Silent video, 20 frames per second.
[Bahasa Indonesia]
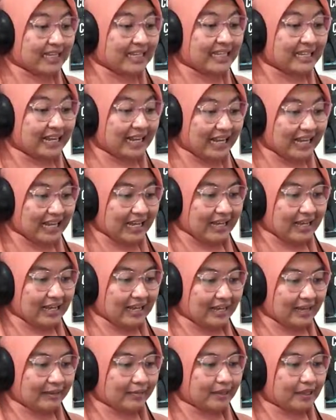hilang
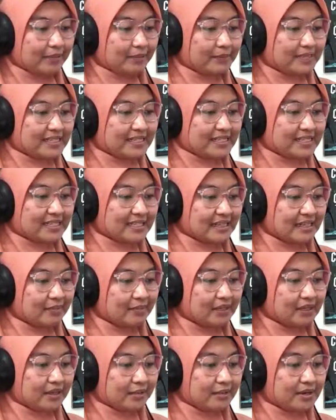akibat PC
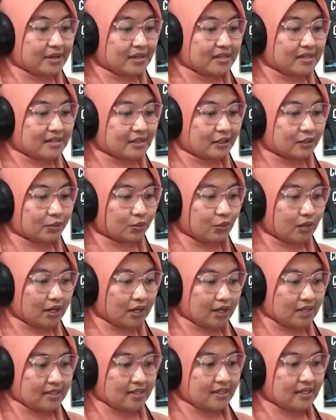tiba-tiba restart
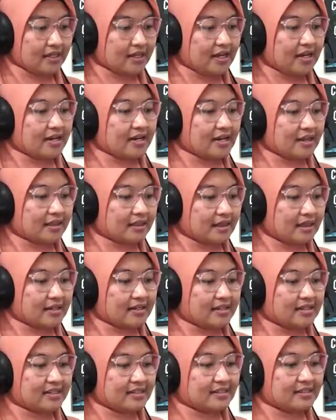ulang sehingga data
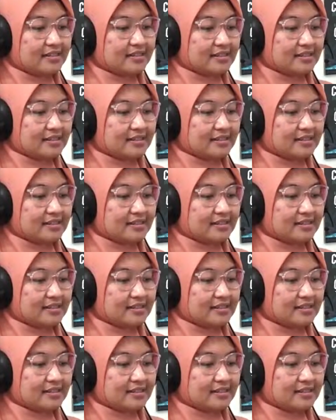di